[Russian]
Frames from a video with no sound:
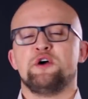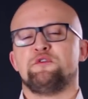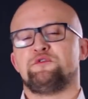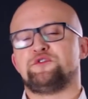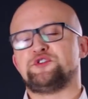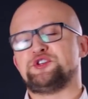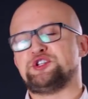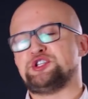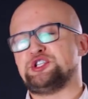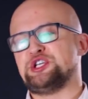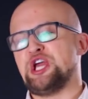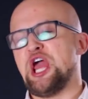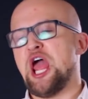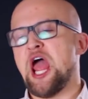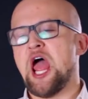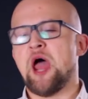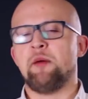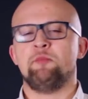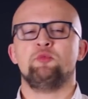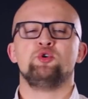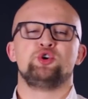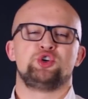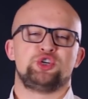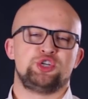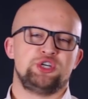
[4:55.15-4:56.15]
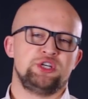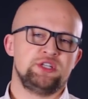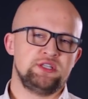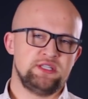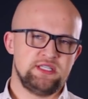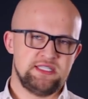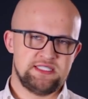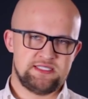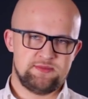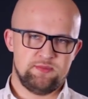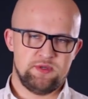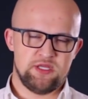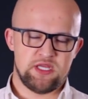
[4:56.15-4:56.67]
все
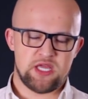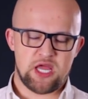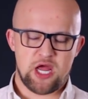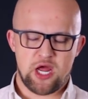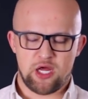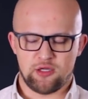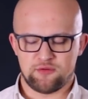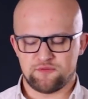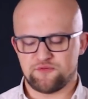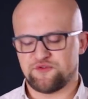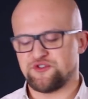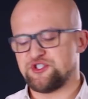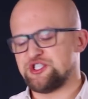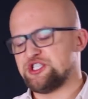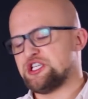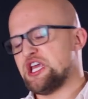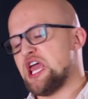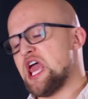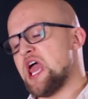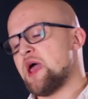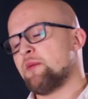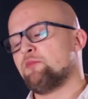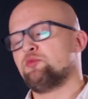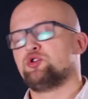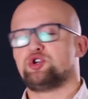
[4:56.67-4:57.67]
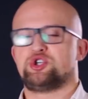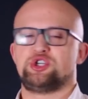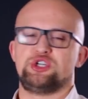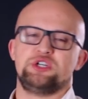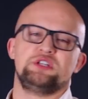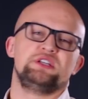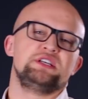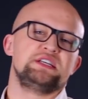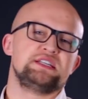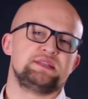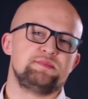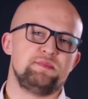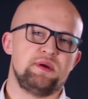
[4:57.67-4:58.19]
мужчины изменяют, все
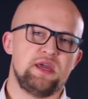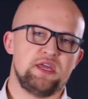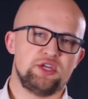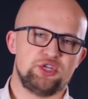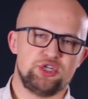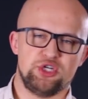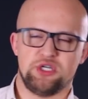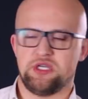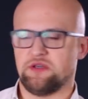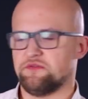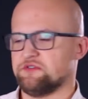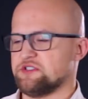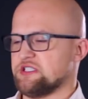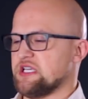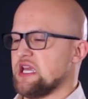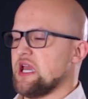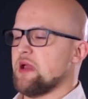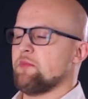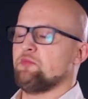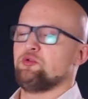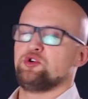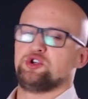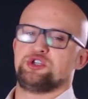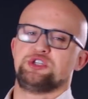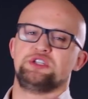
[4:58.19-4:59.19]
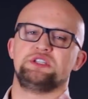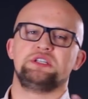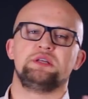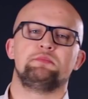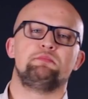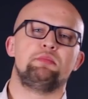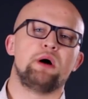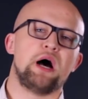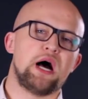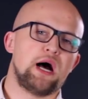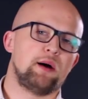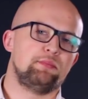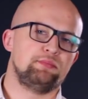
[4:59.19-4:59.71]
мужчины изменщики, все мужчины
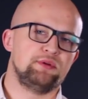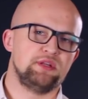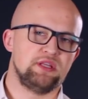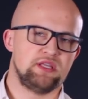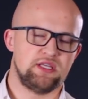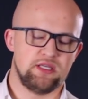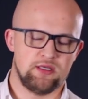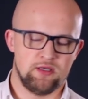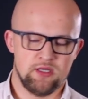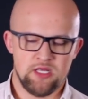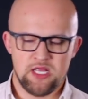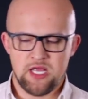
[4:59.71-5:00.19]
бабники.